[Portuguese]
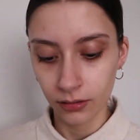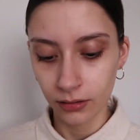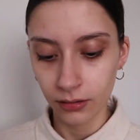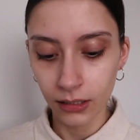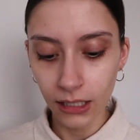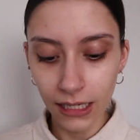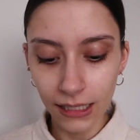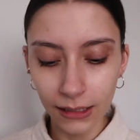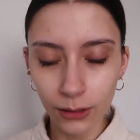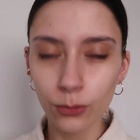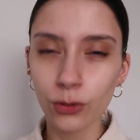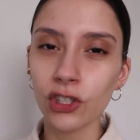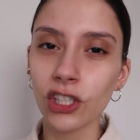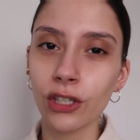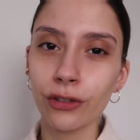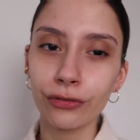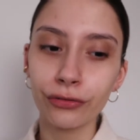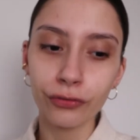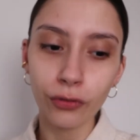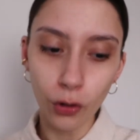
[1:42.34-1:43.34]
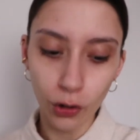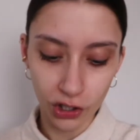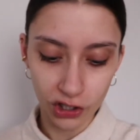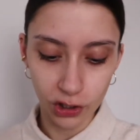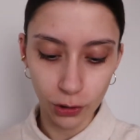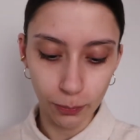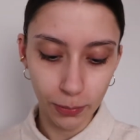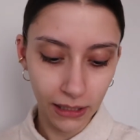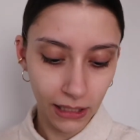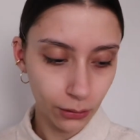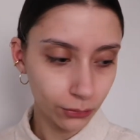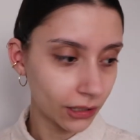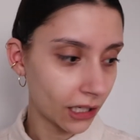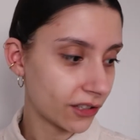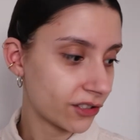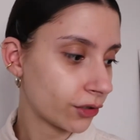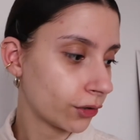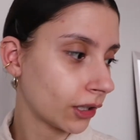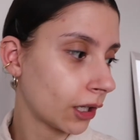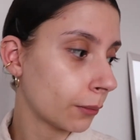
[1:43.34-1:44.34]
E ele tem um cheiro forte. Eu peguei o
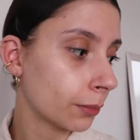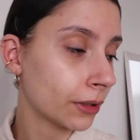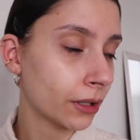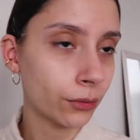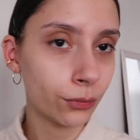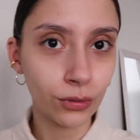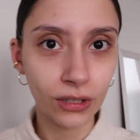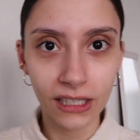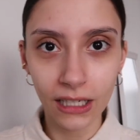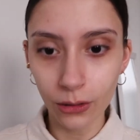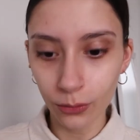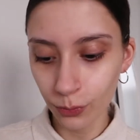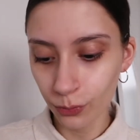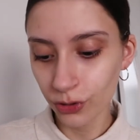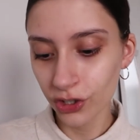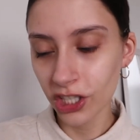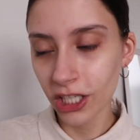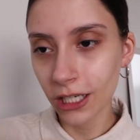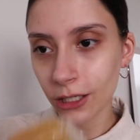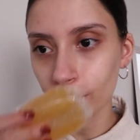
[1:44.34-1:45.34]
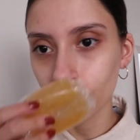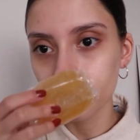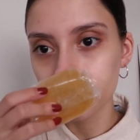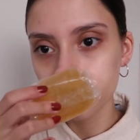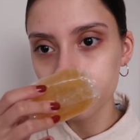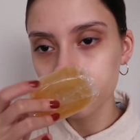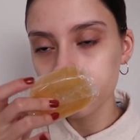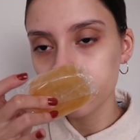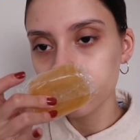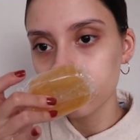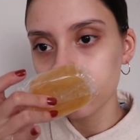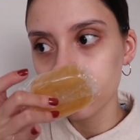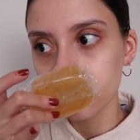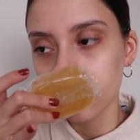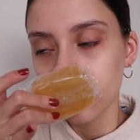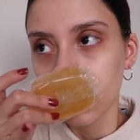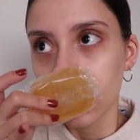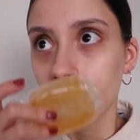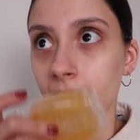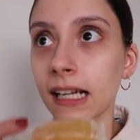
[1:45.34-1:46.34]
tradicional porque eu não queria com cheiro.
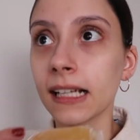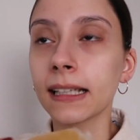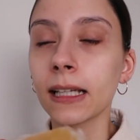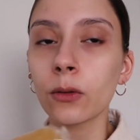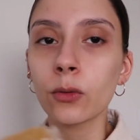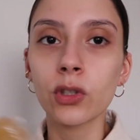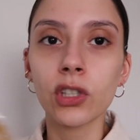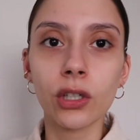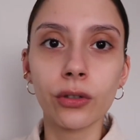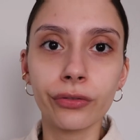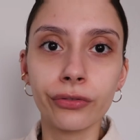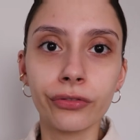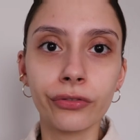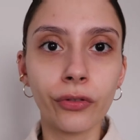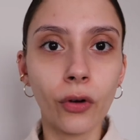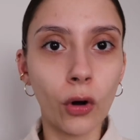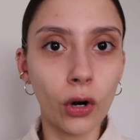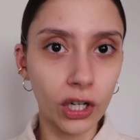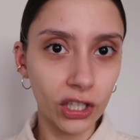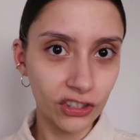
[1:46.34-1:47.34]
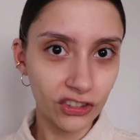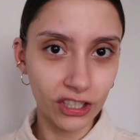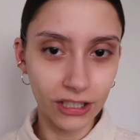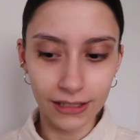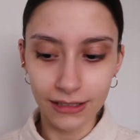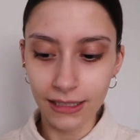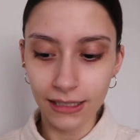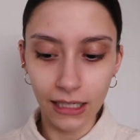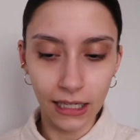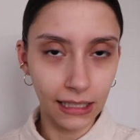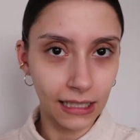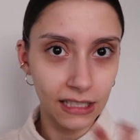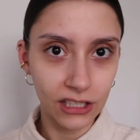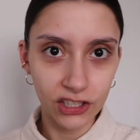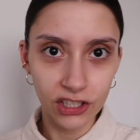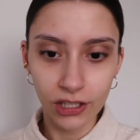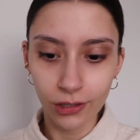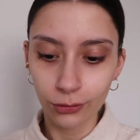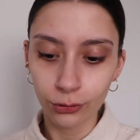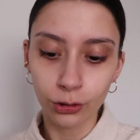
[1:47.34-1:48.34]
Ele tem um cheiro forte, assim, aquele
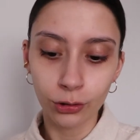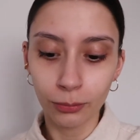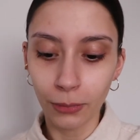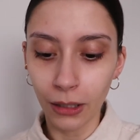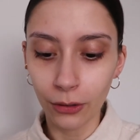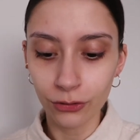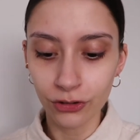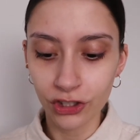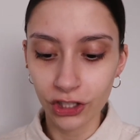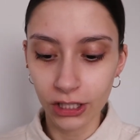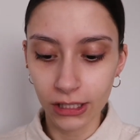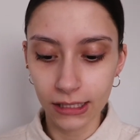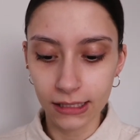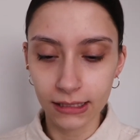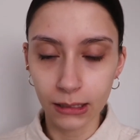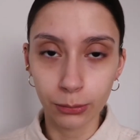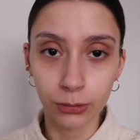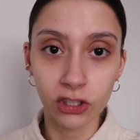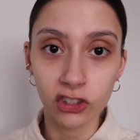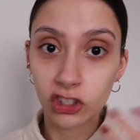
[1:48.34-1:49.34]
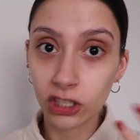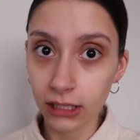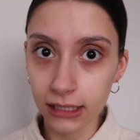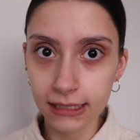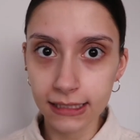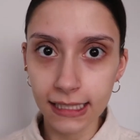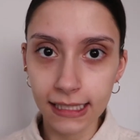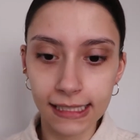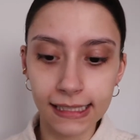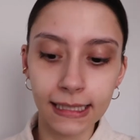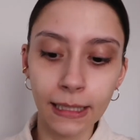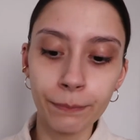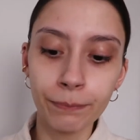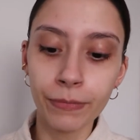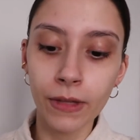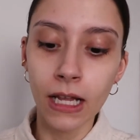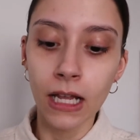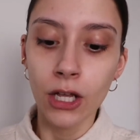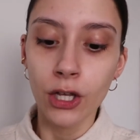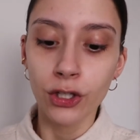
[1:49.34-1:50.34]
cheiro normal de sabonete de glicerina.
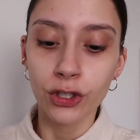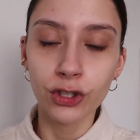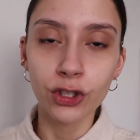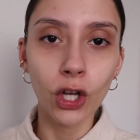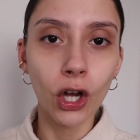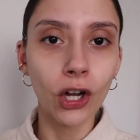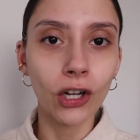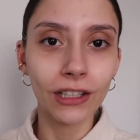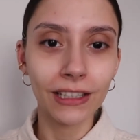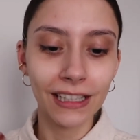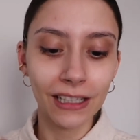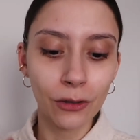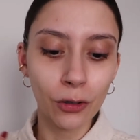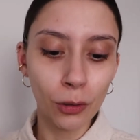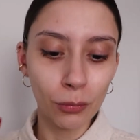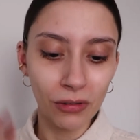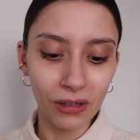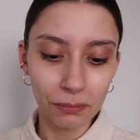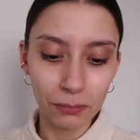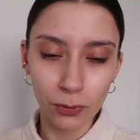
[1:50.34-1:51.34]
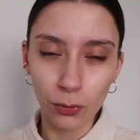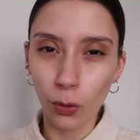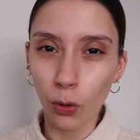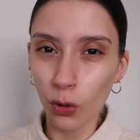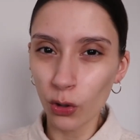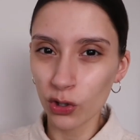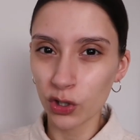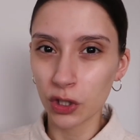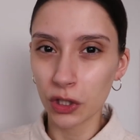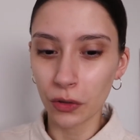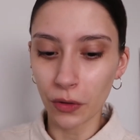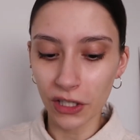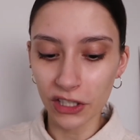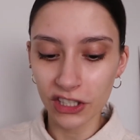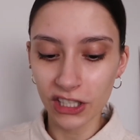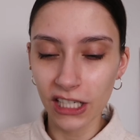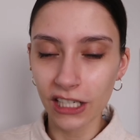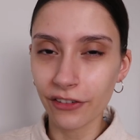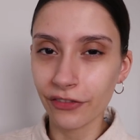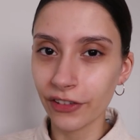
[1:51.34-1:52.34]
Só que, como é pro rosto, eu
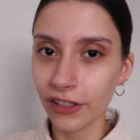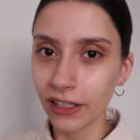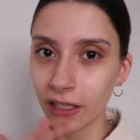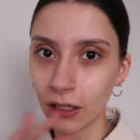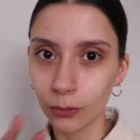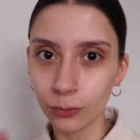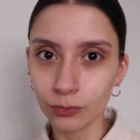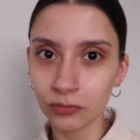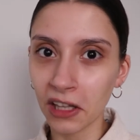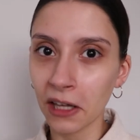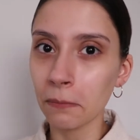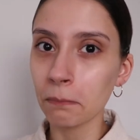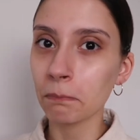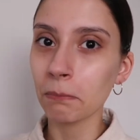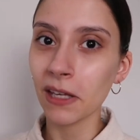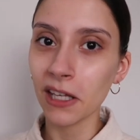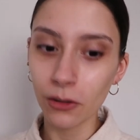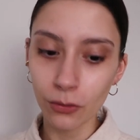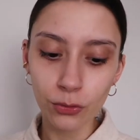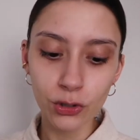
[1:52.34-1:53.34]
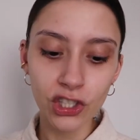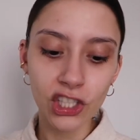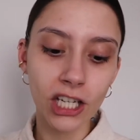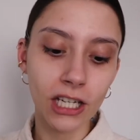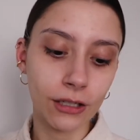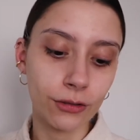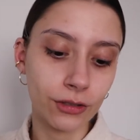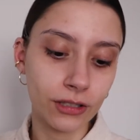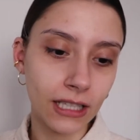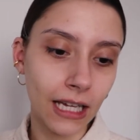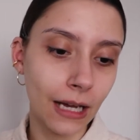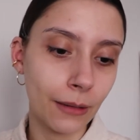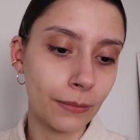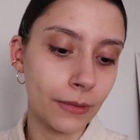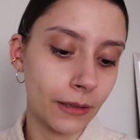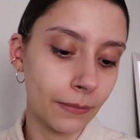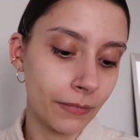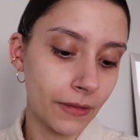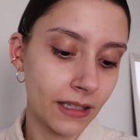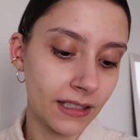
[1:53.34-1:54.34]
acho que ele fica um tempinho o cheiro,
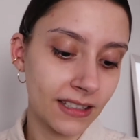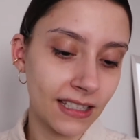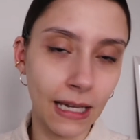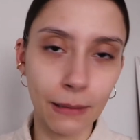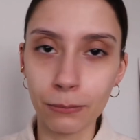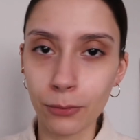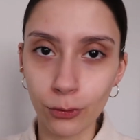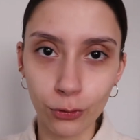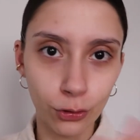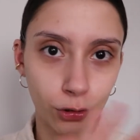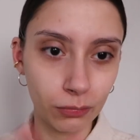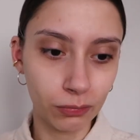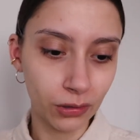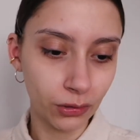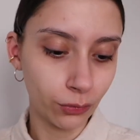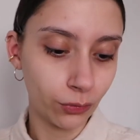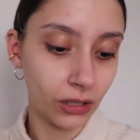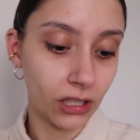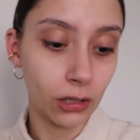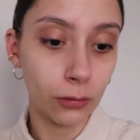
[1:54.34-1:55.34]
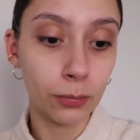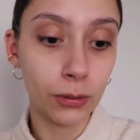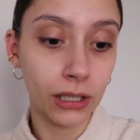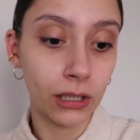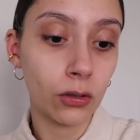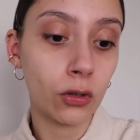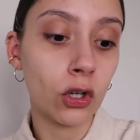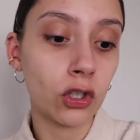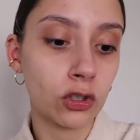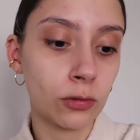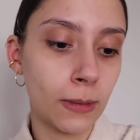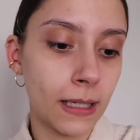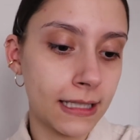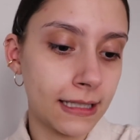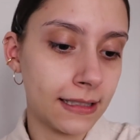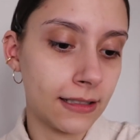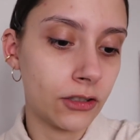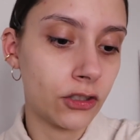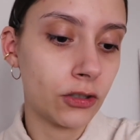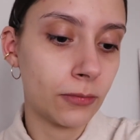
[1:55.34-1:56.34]
sabe? Se é pro corpo, eu não ligo porque eu gosto
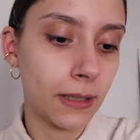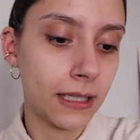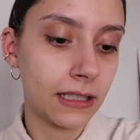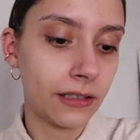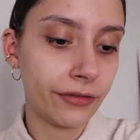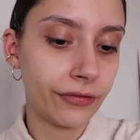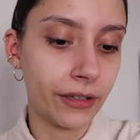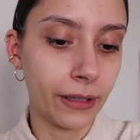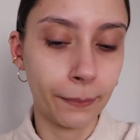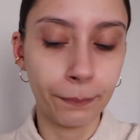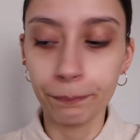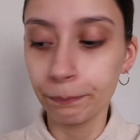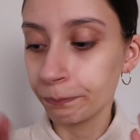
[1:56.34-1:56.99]
bastante, mas enfim.